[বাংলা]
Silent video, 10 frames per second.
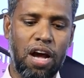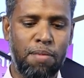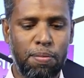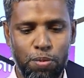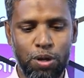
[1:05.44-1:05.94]

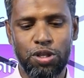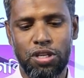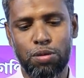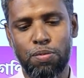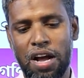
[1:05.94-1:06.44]
আমার
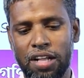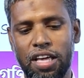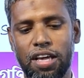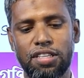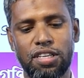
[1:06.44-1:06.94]
পরিচয়টা তোমরা আগে
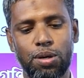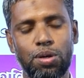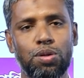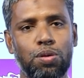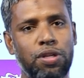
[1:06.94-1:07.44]
থেকেই জানো
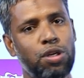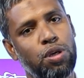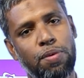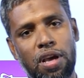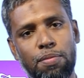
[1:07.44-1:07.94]
তোমাদের
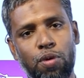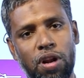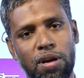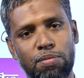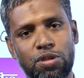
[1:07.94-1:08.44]
সবাইকে আমি
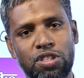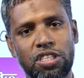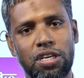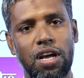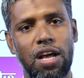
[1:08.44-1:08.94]
ওয়েলকাম
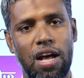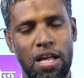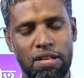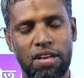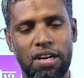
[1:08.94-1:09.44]
করছি
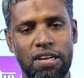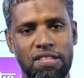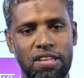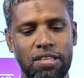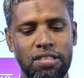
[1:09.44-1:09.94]
আজকের
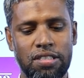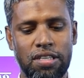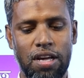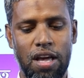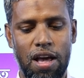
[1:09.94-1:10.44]
ক্লাসে
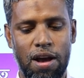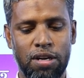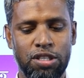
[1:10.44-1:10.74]
অ্যান্ড